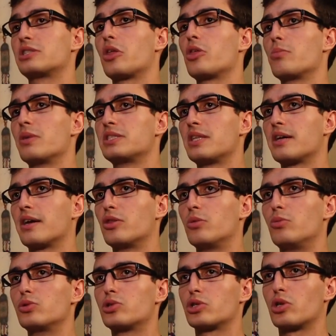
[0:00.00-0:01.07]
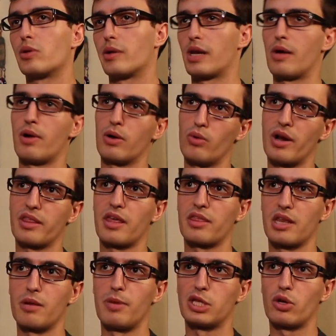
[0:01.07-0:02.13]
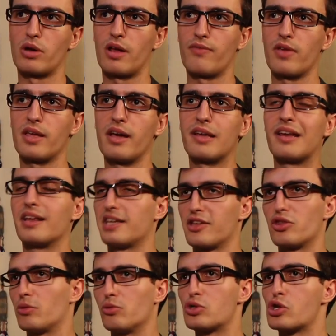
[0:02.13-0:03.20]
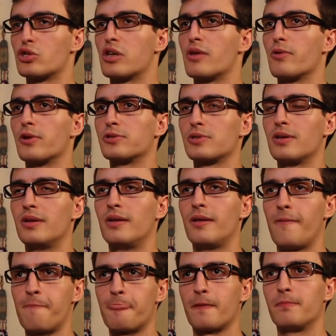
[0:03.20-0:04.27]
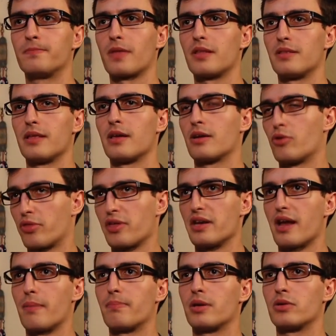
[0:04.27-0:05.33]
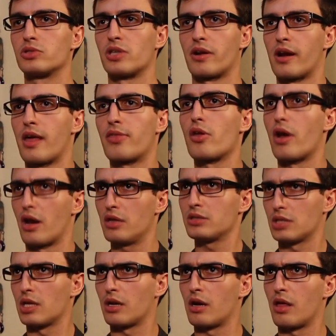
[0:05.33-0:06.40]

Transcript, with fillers: estado investigando mucho sobre la vanguardia cinematográfica y leyendo muchos libros de cocina, pero se relacionan, ¿eh? Se